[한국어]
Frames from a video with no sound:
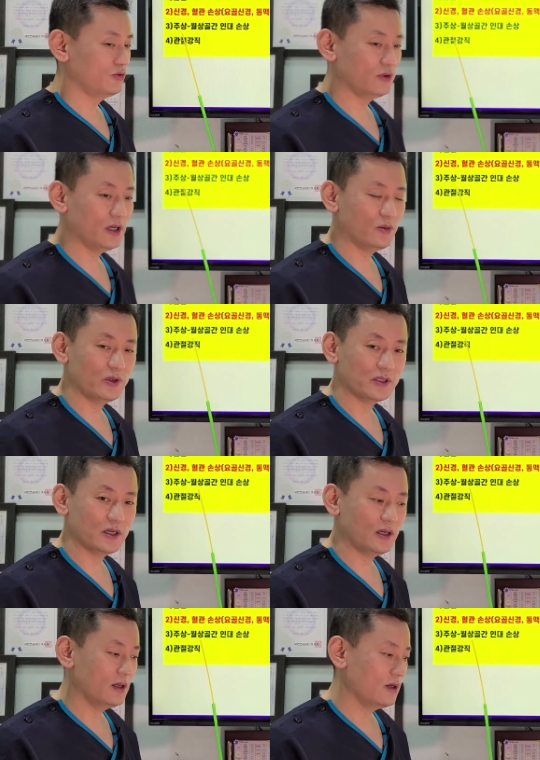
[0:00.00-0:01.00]
주상,
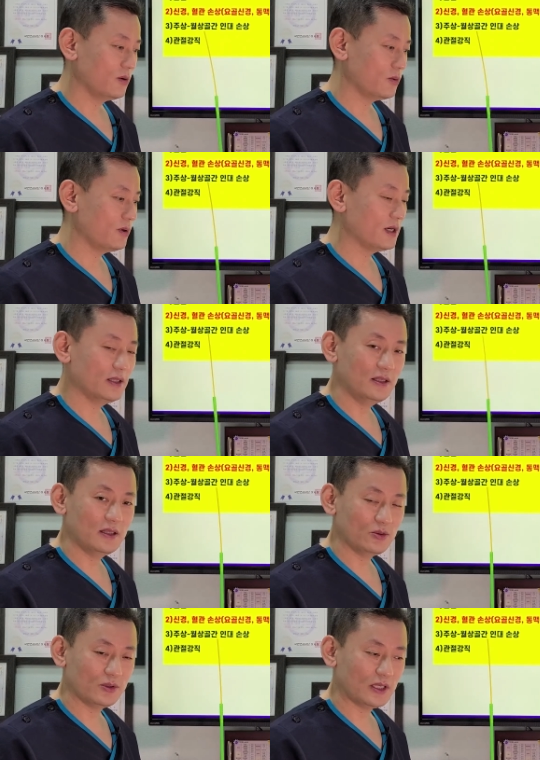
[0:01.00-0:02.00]
월상, 골간, 인대
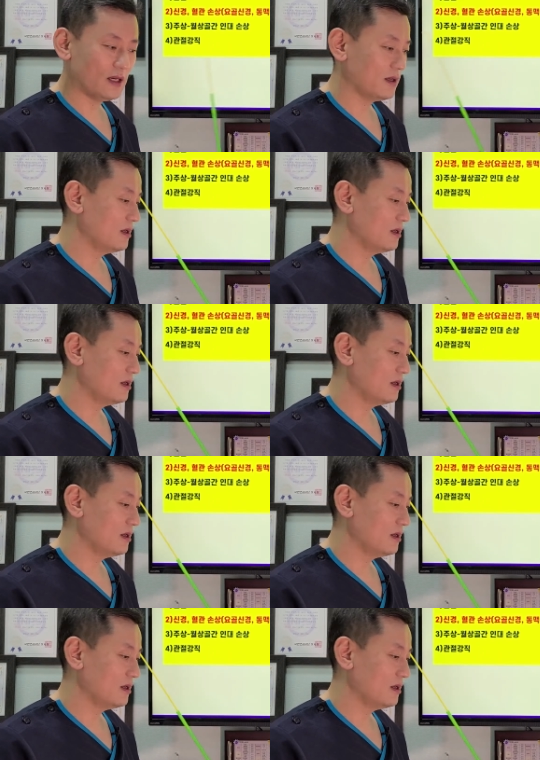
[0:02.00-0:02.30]
손상,